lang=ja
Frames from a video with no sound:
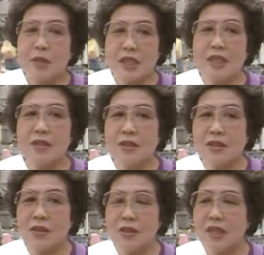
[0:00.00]
もう地域
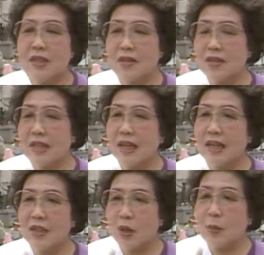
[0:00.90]
の人たちとのつな
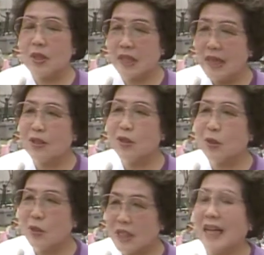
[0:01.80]
がりを持ちたいとい
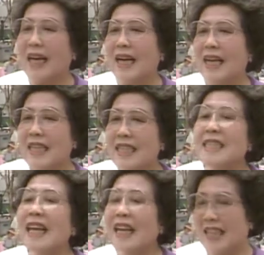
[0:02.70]
うことしか
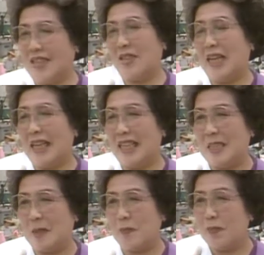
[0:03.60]
1年なんでそれだけなん
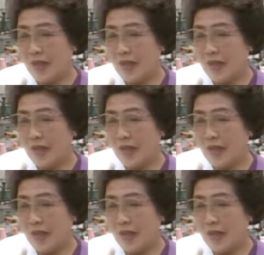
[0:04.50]
です